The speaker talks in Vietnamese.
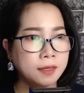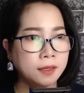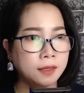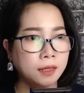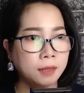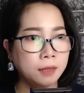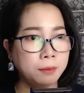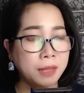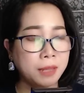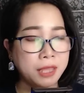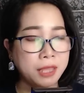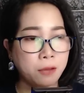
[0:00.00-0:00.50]

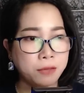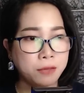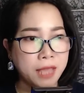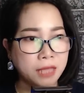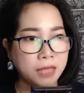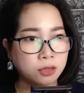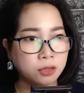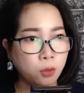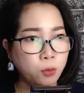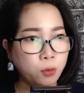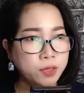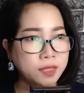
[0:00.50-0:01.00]
mà vào nhà
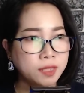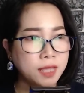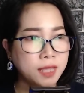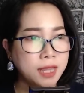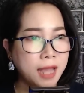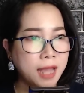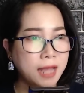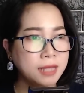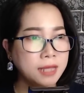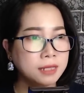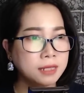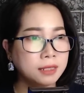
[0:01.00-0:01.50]
tôi như thế
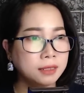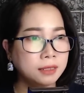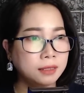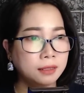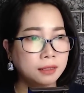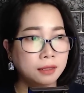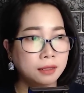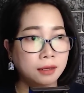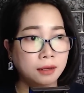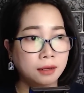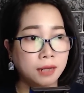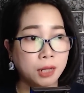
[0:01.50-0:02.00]
hả?
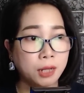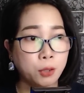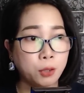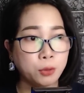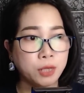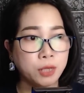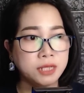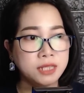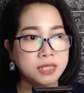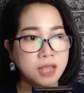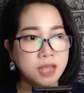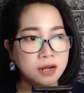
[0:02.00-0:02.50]
Lại còn
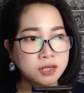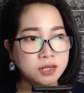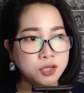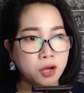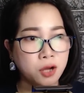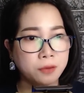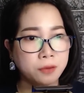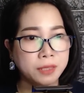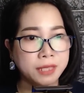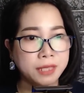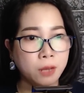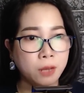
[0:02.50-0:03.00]
định giở trò
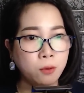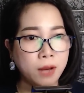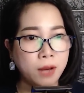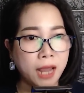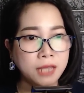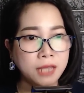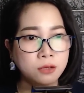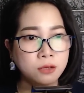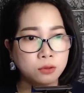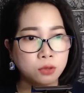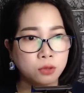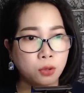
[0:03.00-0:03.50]
với cháu
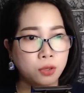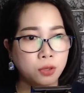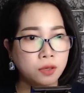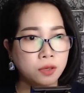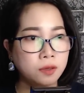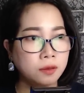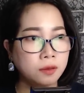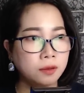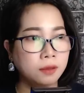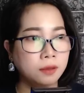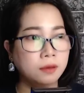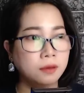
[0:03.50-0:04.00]
gái của tôi.
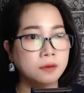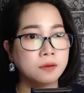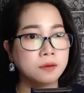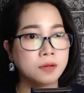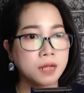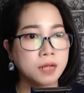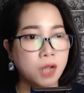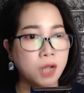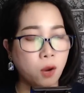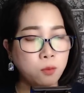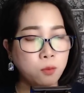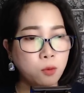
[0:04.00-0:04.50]

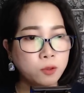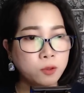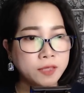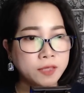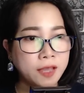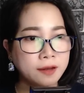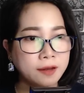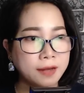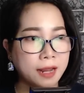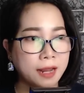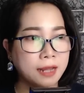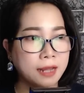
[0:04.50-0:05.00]
Cậu muốn
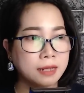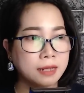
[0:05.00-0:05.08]
chết à?